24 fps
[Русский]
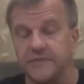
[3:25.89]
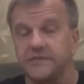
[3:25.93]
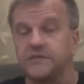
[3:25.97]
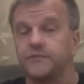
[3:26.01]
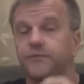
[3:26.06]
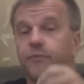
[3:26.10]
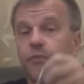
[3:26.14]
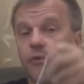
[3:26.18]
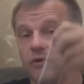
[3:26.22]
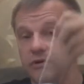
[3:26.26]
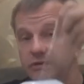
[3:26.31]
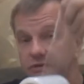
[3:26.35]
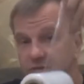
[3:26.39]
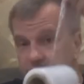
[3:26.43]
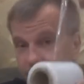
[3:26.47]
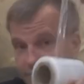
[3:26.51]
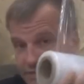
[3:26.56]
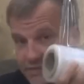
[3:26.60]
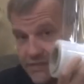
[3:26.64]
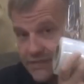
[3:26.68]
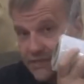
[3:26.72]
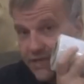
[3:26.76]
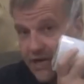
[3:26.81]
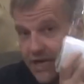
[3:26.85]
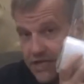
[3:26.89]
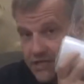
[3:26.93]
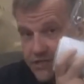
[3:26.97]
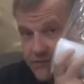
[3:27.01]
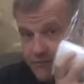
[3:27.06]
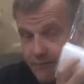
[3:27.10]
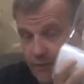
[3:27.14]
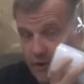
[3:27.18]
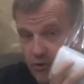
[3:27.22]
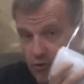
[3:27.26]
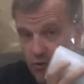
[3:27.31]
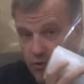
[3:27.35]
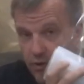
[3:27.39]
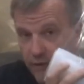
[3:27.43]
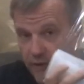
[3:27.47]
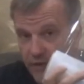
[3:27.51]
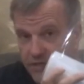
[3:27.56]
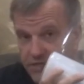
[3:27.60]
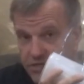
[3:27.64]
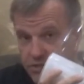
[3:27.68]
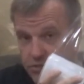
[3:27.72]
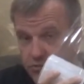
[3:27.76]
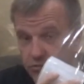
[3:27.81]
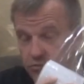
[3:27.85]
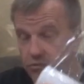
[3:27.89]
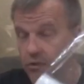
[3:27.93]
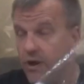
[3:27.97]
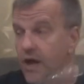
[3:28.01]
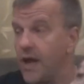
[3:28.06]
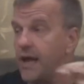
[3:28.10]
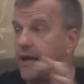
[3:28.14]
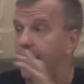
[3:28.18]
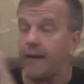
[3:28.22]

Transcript: используем стретч-пленочку,